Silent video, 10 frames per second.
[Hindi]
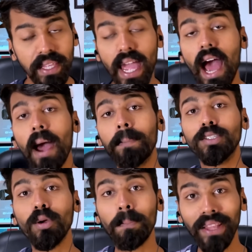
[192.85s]
क्या आप
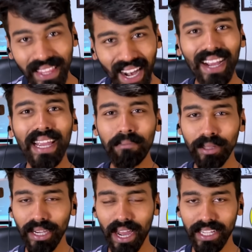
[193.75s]
इसको पंद्रह गेम
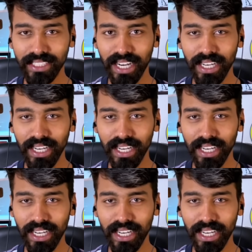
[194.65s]
तक एक्सटेंड